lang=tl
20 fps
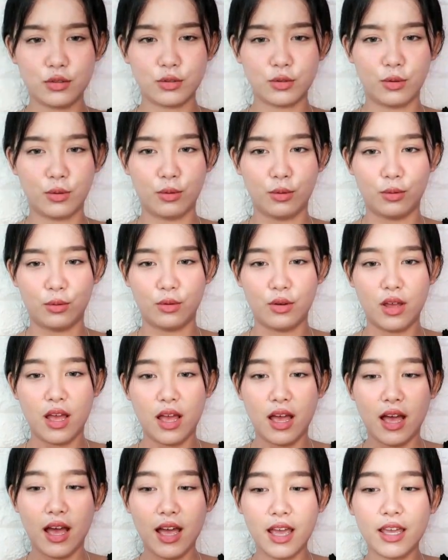Ito.
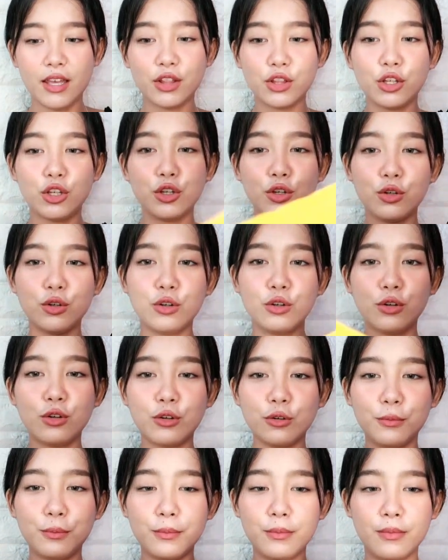Ah, ito
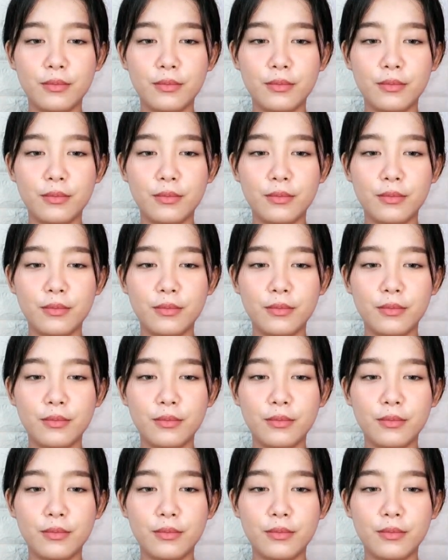yung